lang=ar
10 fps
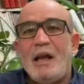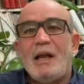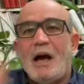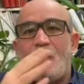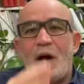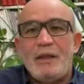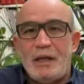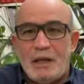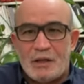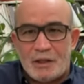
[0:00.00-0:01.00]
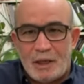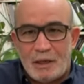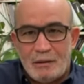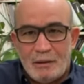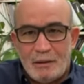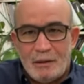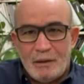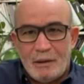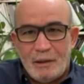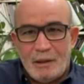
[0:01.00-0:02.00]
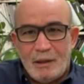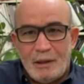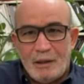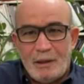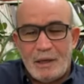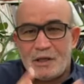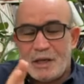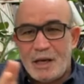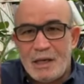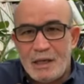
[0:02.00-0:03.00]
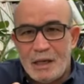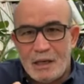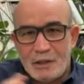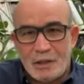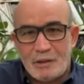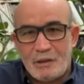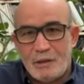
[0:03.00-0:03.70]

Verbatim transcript: الغوا هذه اللجنه لجنه اللي هي لجنه